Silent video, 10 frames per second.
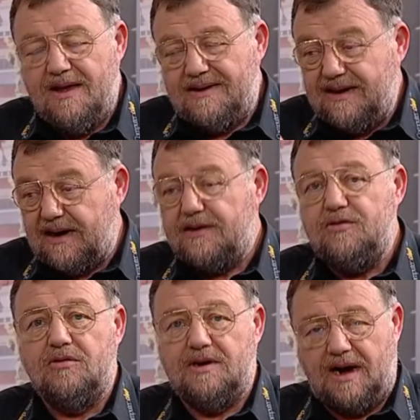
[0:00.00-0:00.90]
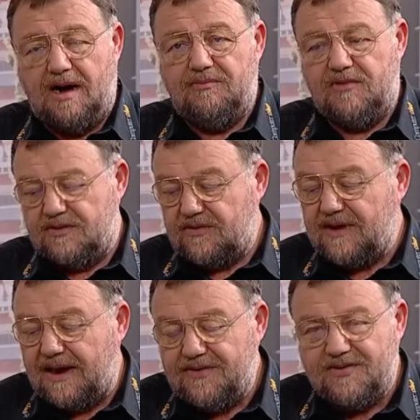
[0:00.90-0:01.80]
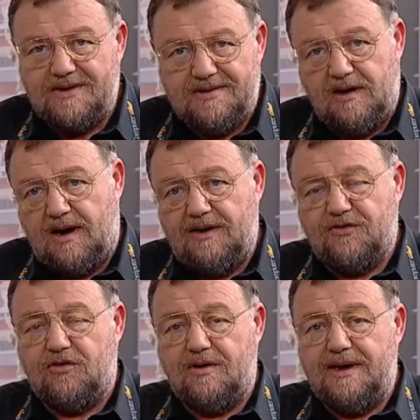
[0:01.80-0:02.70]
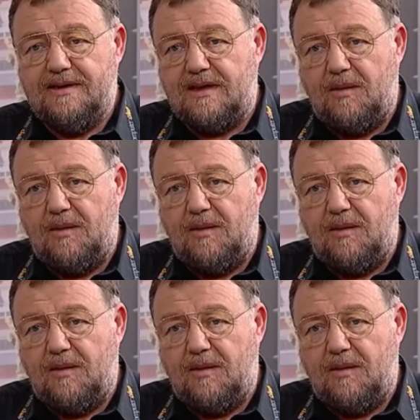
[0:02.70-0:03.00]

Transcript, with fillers: Die Rechnungen haben wir. Es ist alles richtig, alles korrekt.